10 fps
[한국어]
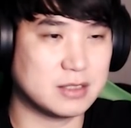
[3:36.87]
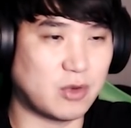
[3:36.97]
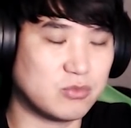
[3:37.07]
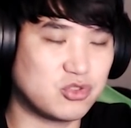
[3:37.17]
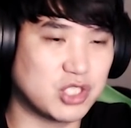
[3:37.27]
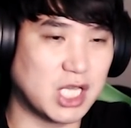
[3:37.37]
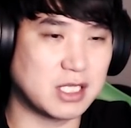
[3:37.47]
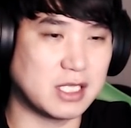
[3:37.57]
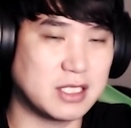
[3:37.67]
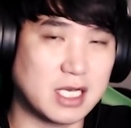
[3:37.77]
멈추게
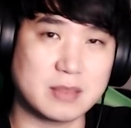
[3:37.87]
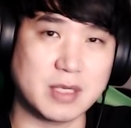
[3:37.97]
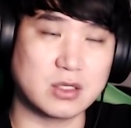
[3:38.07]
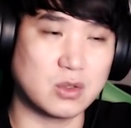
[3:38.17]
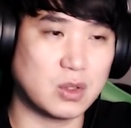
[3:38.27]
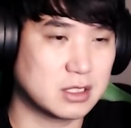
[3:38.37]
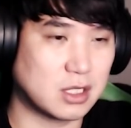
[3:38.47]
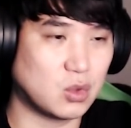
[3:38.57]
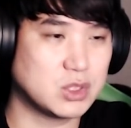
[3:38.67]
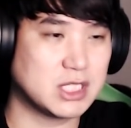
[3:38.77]
하는 엔딩 하나 받고
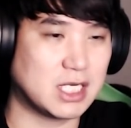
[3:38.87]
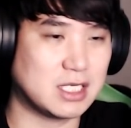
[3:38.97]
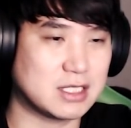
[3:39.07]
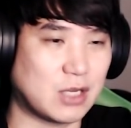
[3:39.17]
그냥 혼자